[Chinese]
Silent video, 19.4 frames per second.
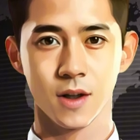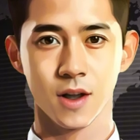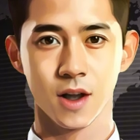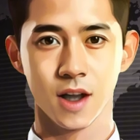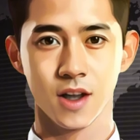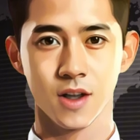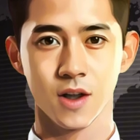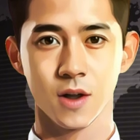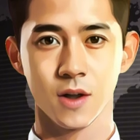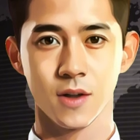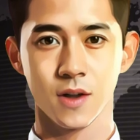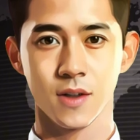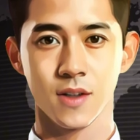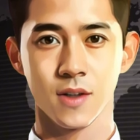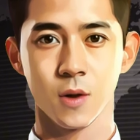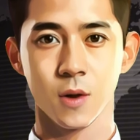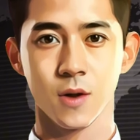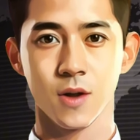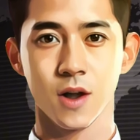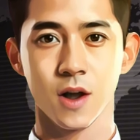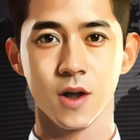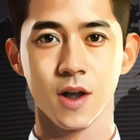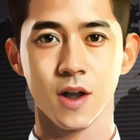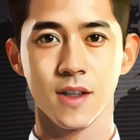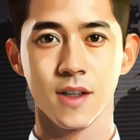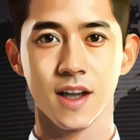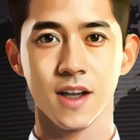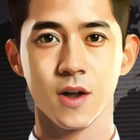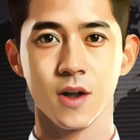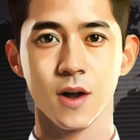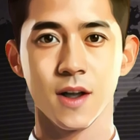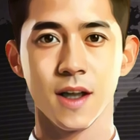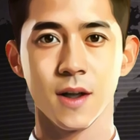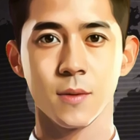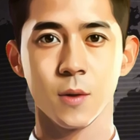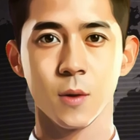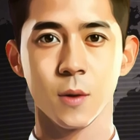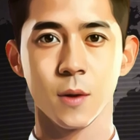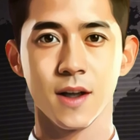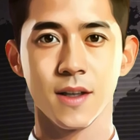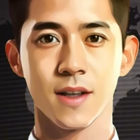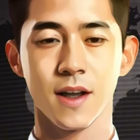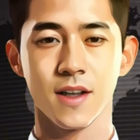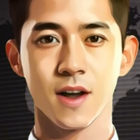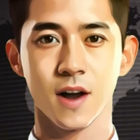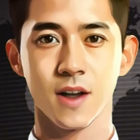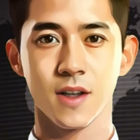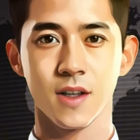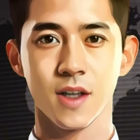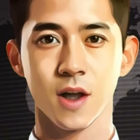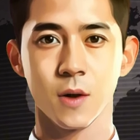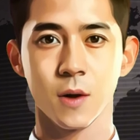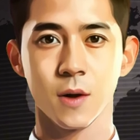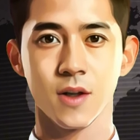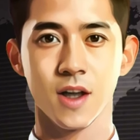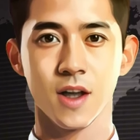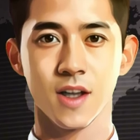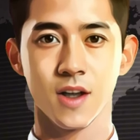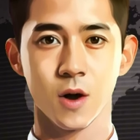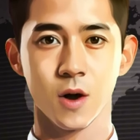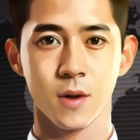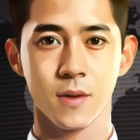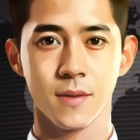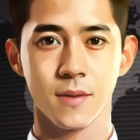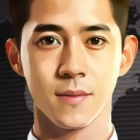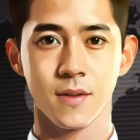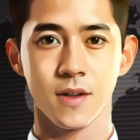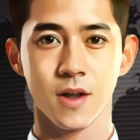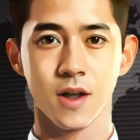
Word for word: 情绪勒索是指在权力不平等的人际关系中，